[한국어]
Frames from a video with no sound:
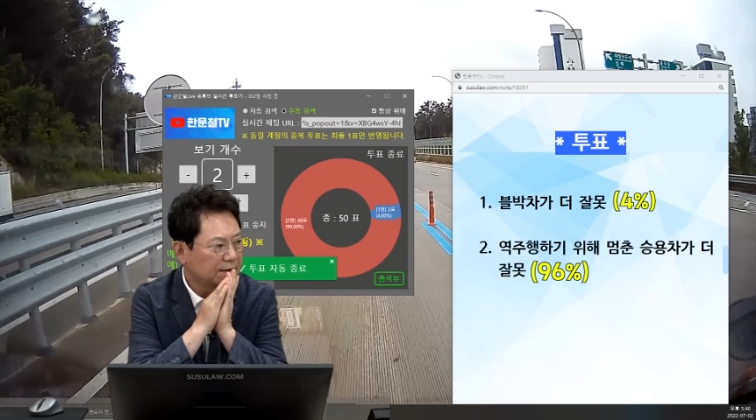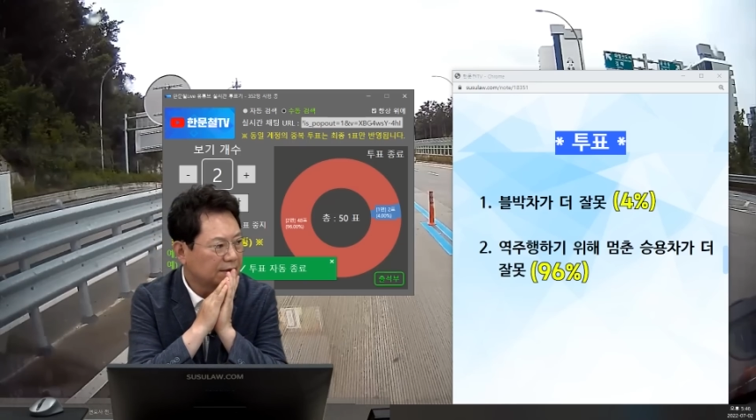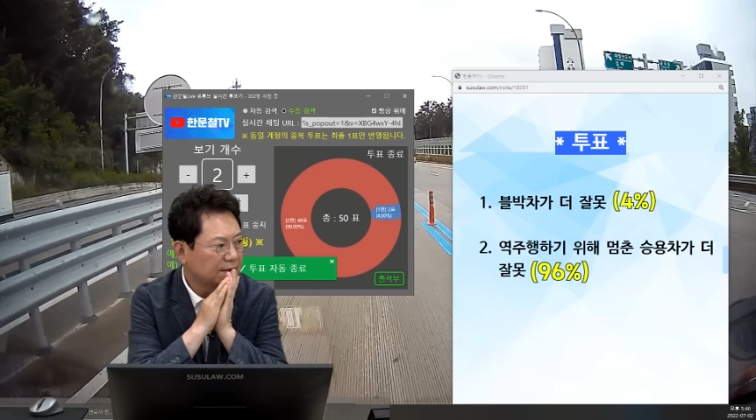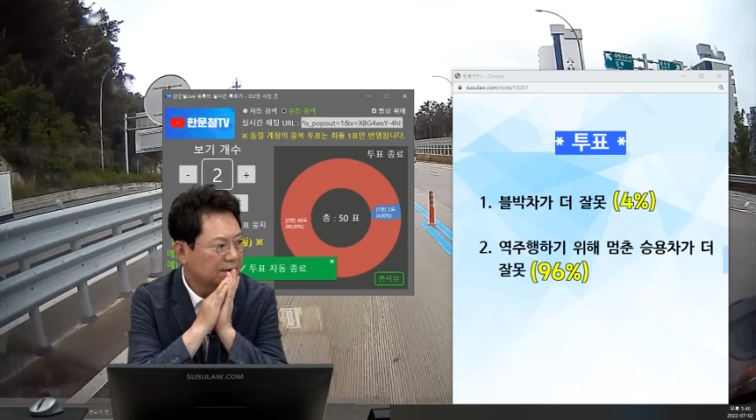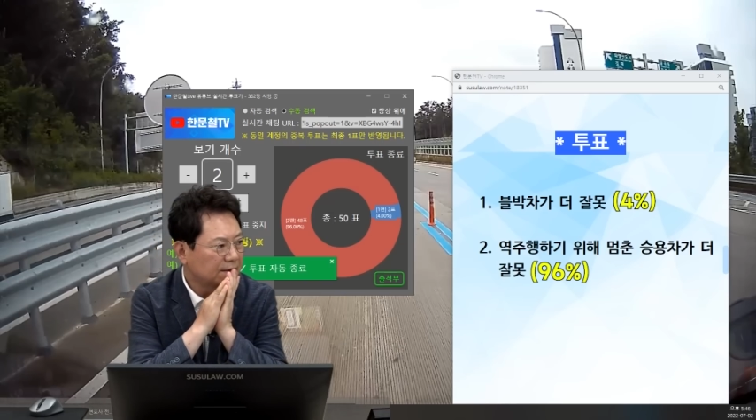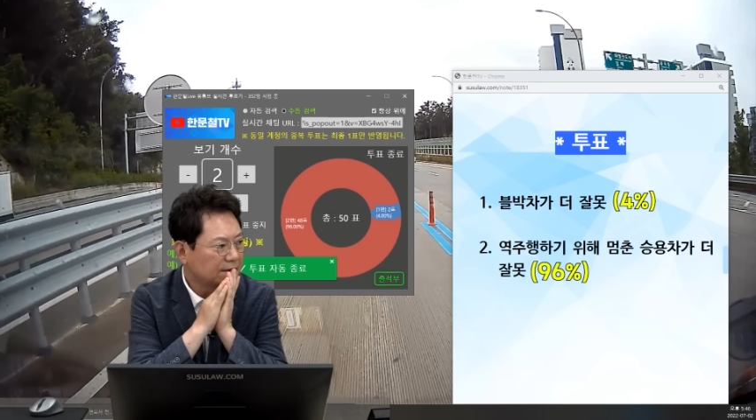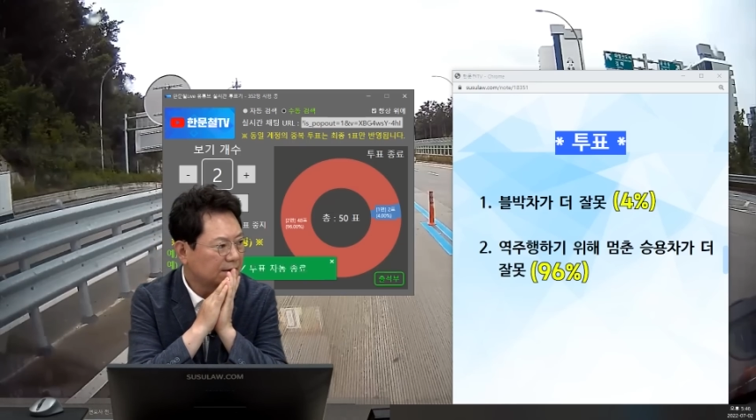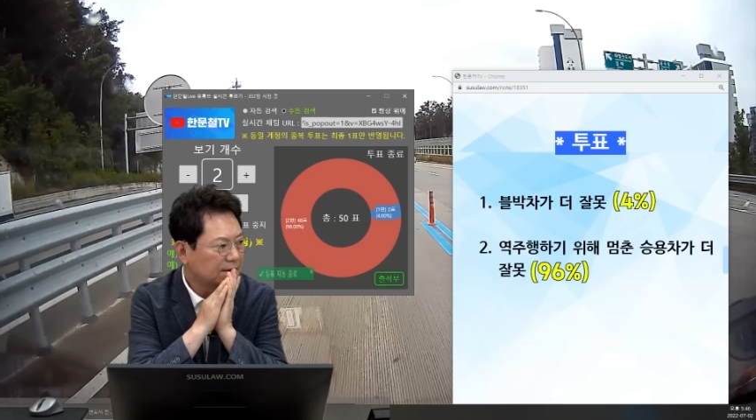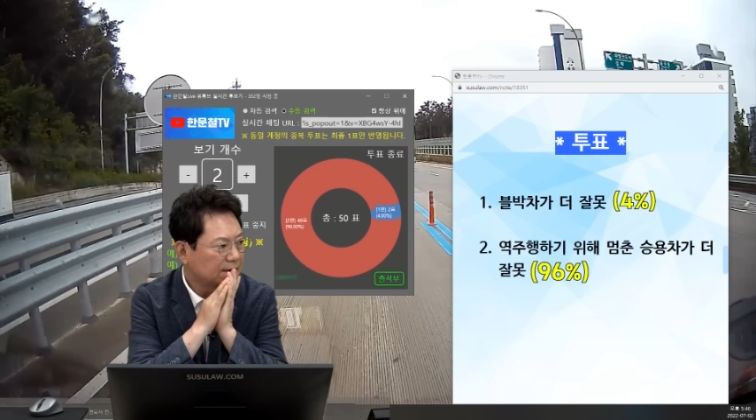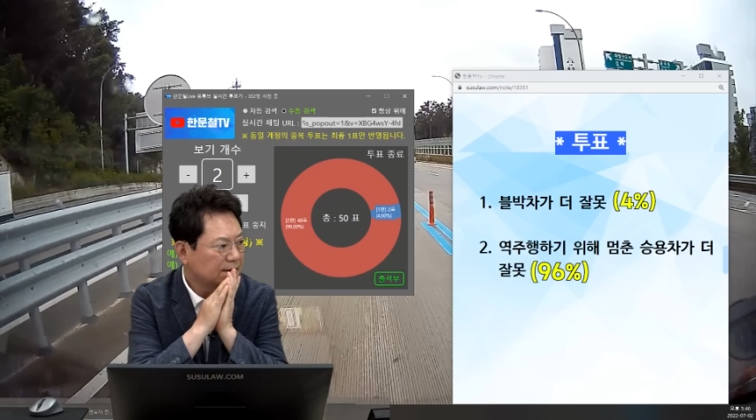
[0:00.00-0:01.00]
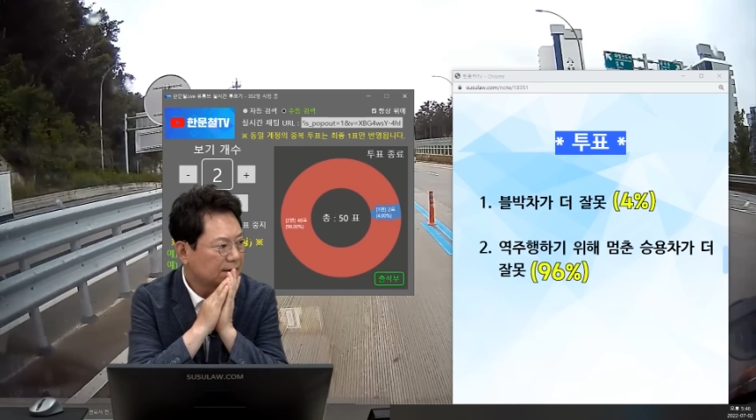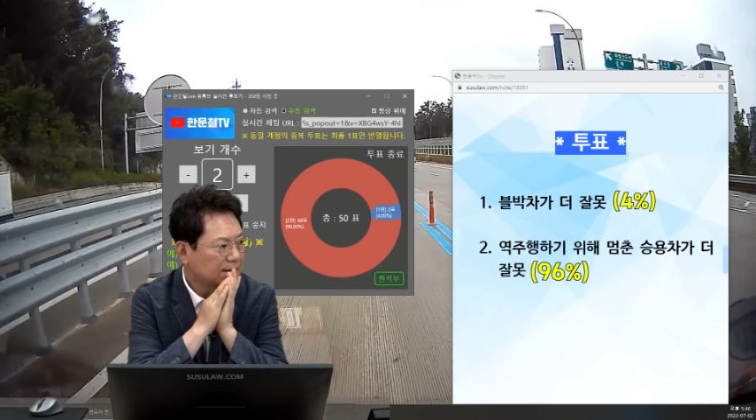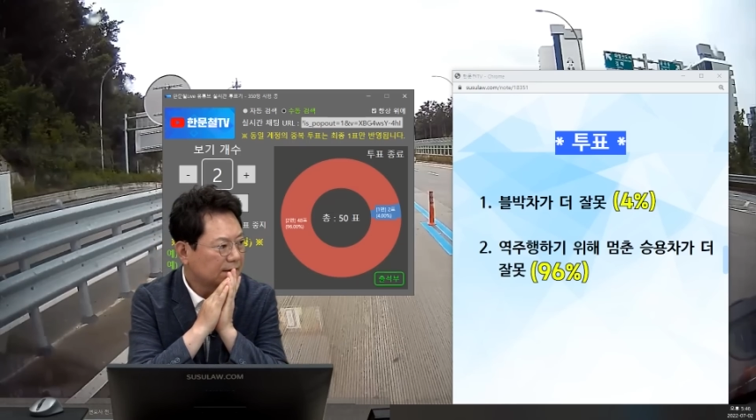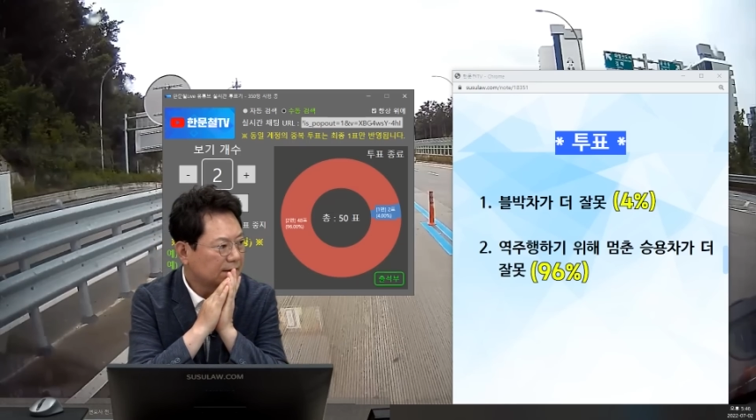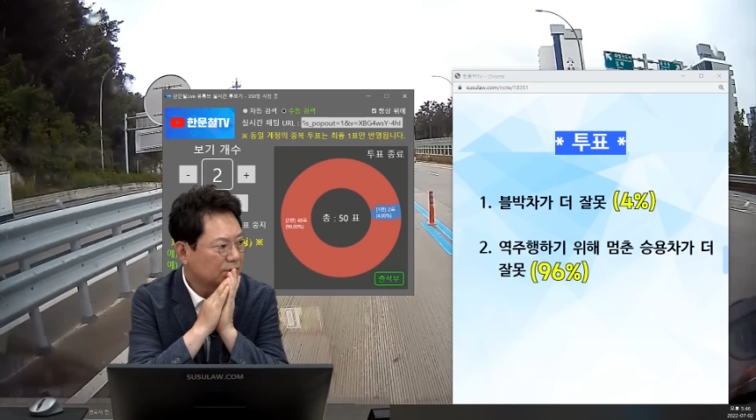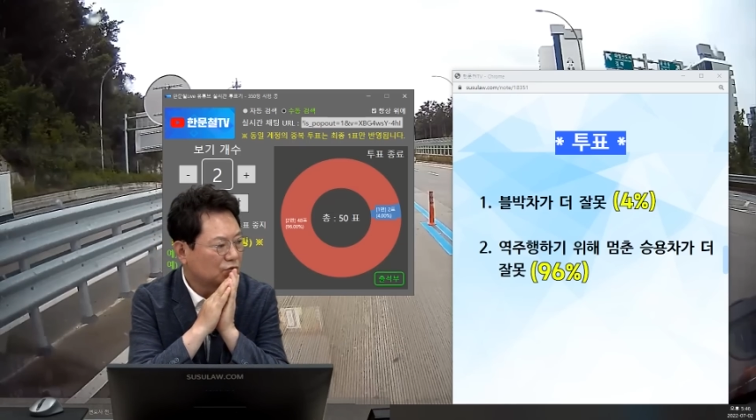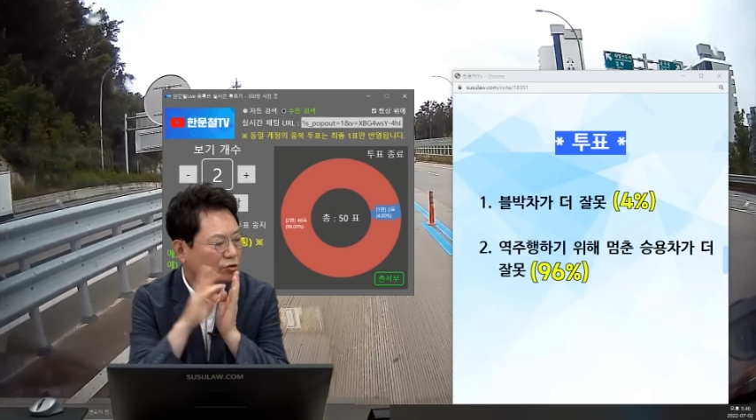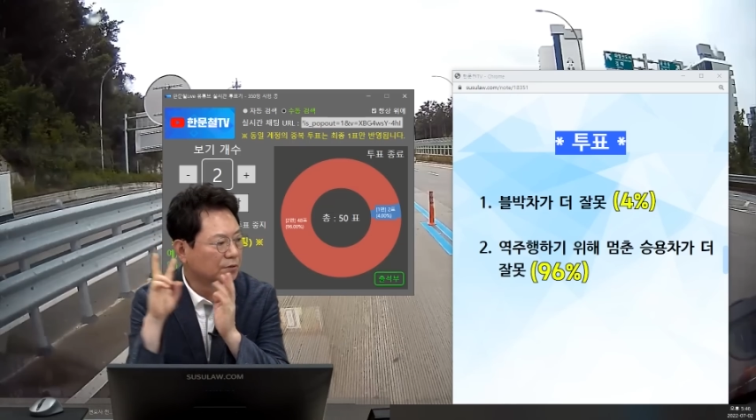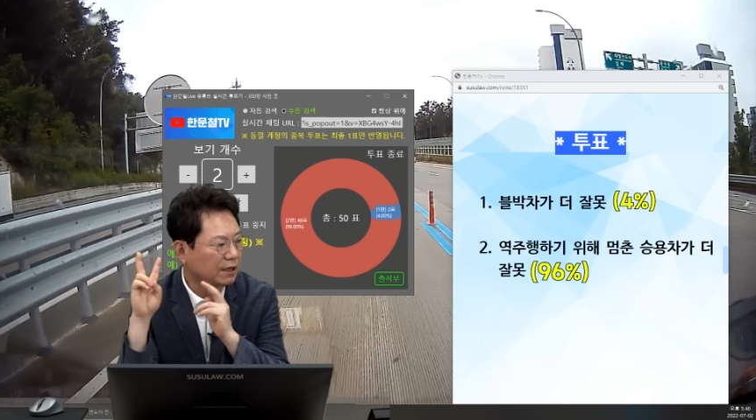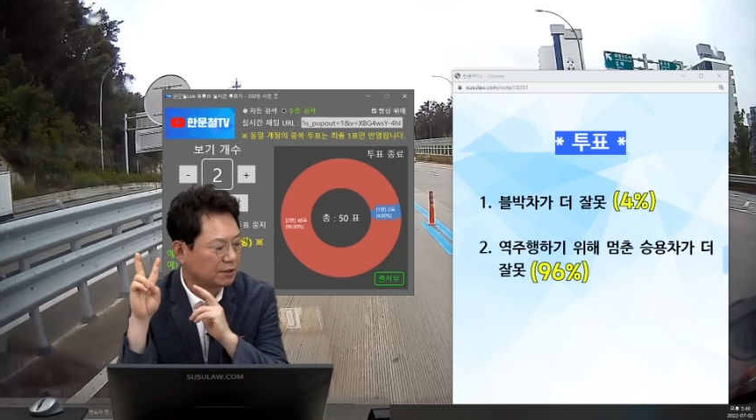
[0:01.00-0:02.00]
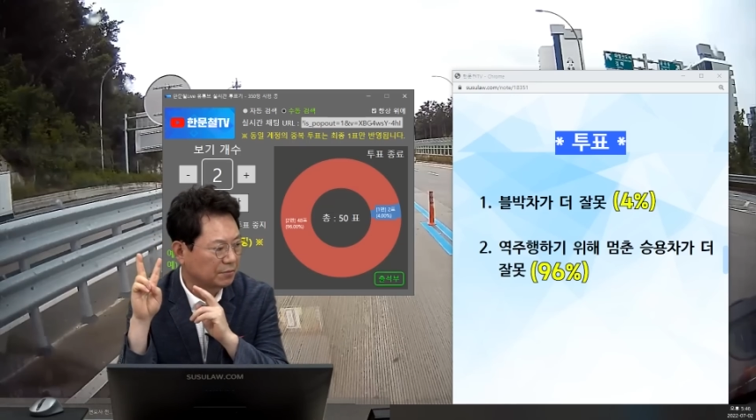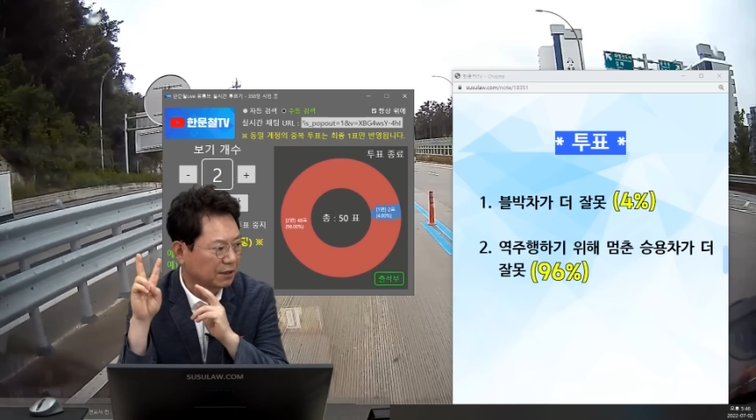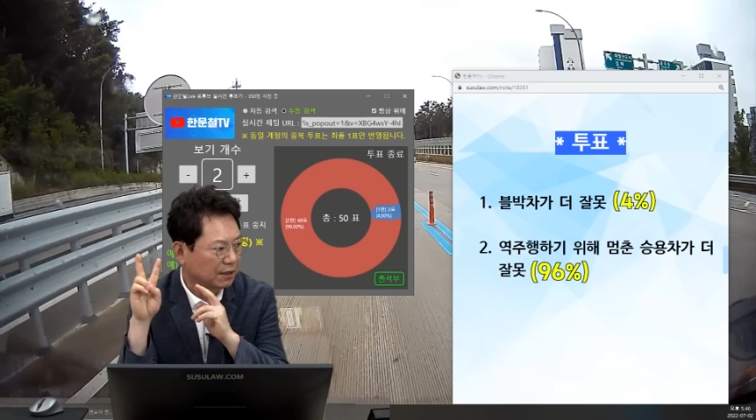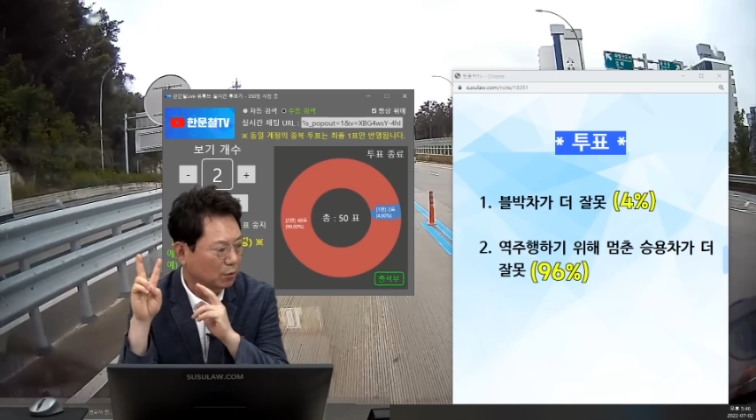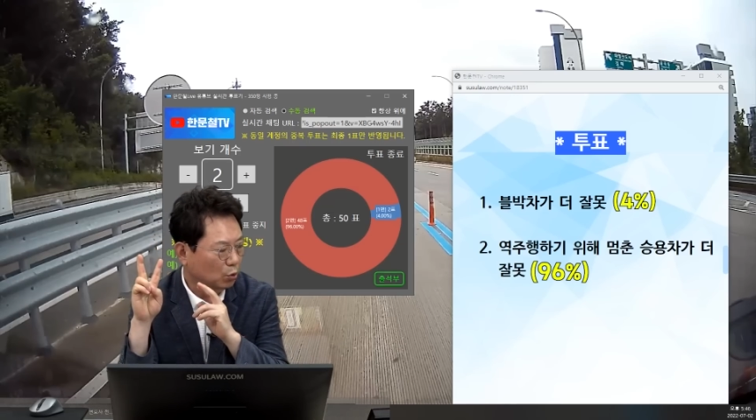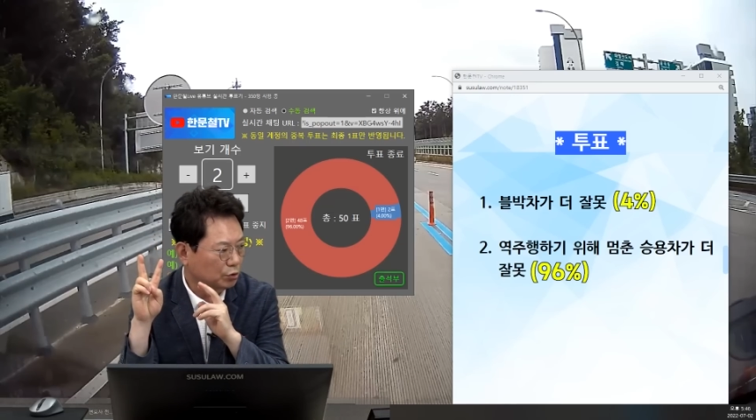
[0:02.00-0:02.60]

의견은 두분 계십니다.